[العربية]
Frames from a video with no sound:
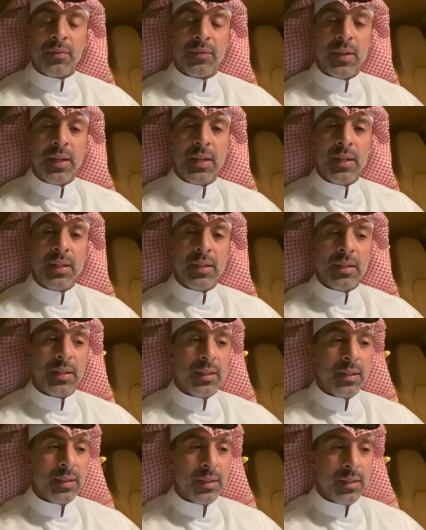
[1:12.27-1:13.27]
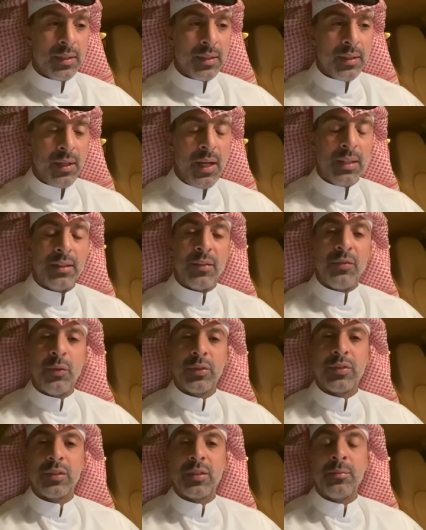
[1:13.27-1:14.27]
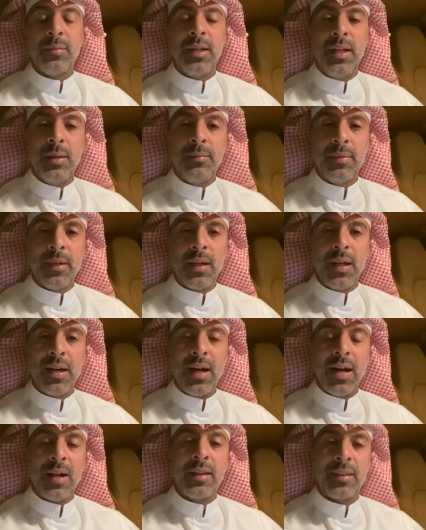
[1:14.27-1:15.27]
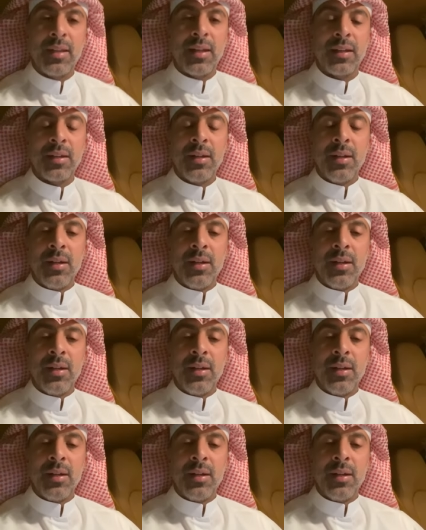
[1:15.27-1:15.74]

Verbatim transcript: فحتى آه، في وسط الملعب آرثر